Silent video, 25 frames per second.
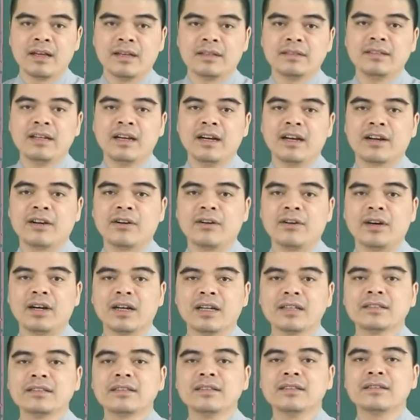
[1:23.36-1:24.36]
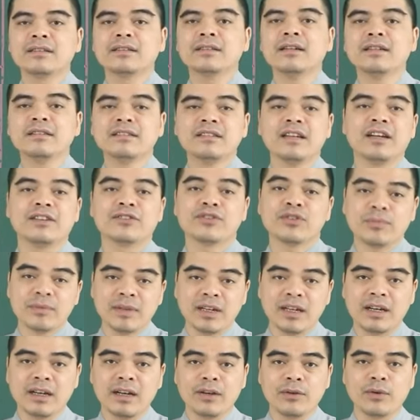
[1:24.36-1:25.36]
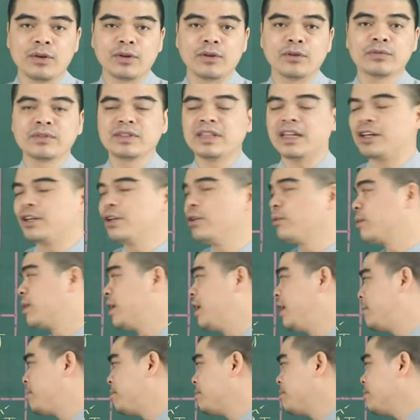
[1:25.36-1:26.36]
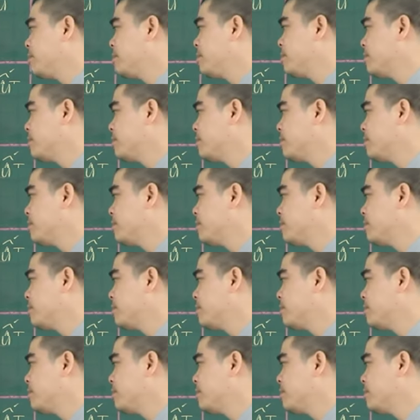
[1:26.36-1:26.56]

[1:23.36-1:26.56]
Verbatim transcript: Nhờ có cái sự tương trợ giúp đỡ của cục diện lục hợp